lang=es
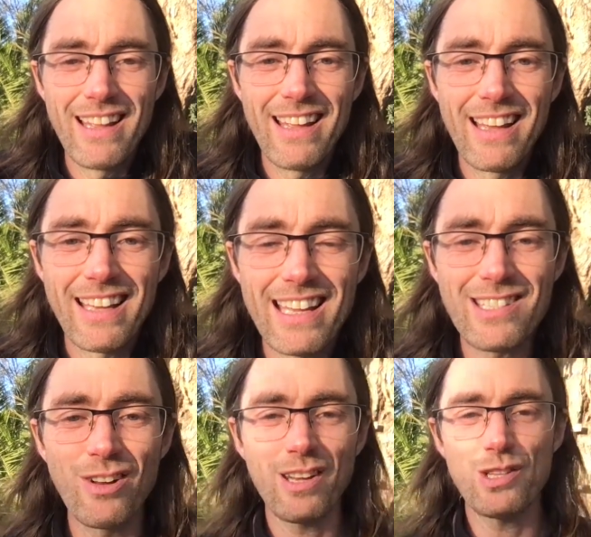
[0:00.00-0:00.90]
Eh, ¿Qué es
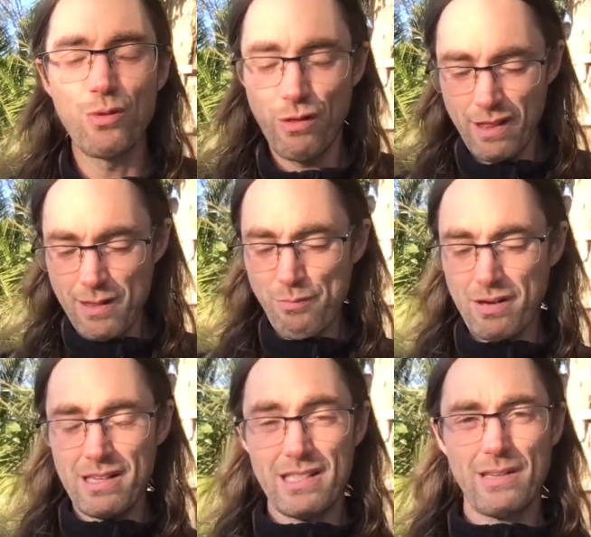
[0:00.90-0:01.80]
lo que sucede?
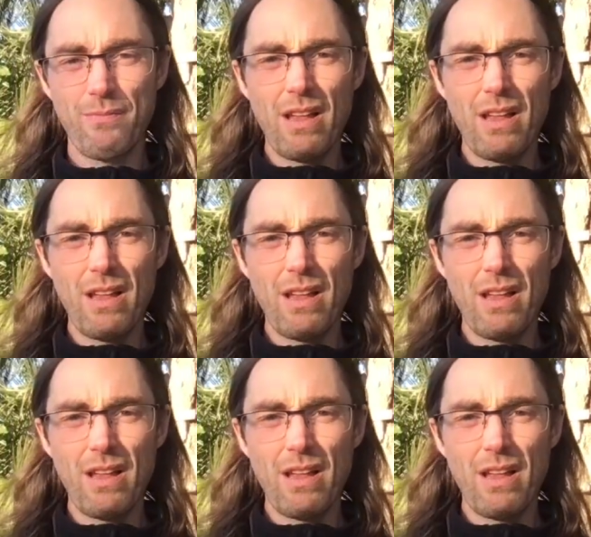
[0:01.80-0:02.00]
Pues